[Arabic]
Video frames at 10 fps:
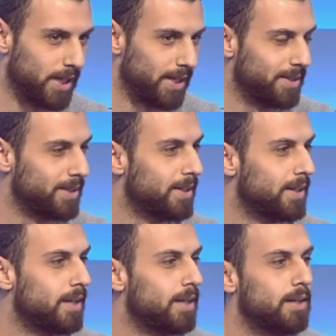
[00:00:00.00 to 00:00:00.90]
يعني
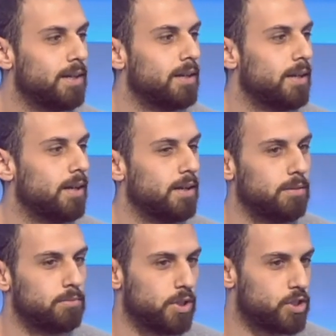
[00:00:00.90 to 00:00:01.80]
صحيح
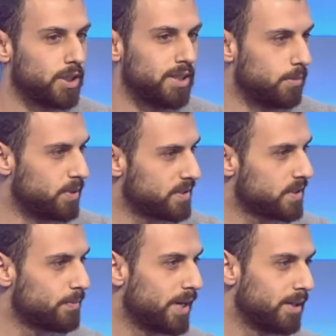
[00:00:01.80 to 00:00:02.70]
آه، ريتشارد جير
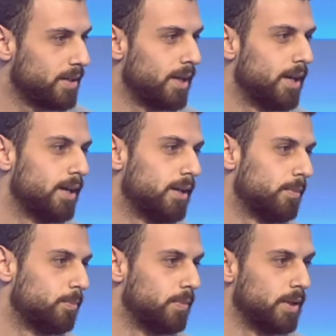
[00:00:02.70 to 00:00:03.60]
بزنس مان آه،